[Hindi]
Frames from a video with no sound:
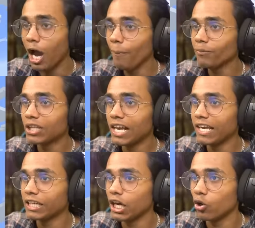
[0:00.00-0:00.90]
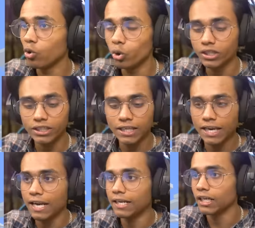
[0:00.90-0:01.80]
हम चलेंगे उड़ के
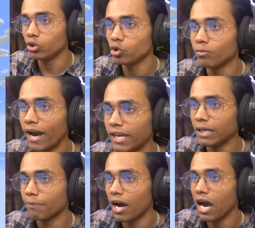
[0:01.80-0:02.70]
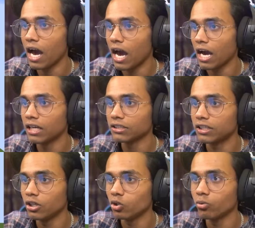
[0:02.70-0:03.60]
डड्डू भाई के पास
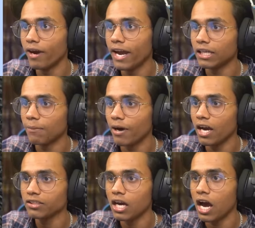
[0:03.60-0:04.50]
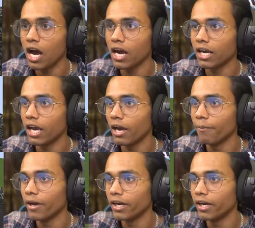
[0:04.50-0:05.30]
डड्डू भाई के पास आ गया मैं